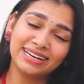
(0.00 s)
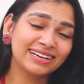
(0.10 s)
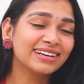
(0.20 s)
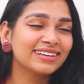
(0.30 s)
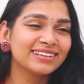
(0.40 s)

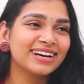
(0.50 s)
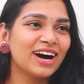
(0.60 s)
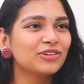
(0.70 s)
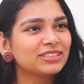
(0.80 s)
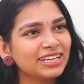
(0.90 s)
இல்லைங்க
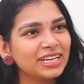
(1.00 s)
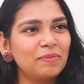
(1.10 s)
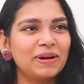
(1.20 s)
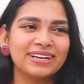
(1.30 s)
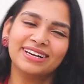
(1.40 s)
அவர்
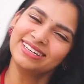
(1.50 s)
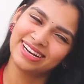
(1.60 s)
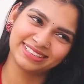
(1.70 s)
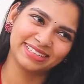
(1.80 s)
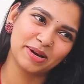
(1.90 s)
தனியாக பாடினாரு
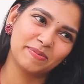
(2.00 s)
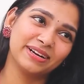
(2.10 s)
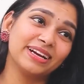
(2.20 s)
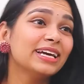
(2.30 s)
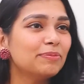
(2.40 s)
நான் தனியாக
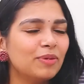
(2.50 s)
பாடினேன்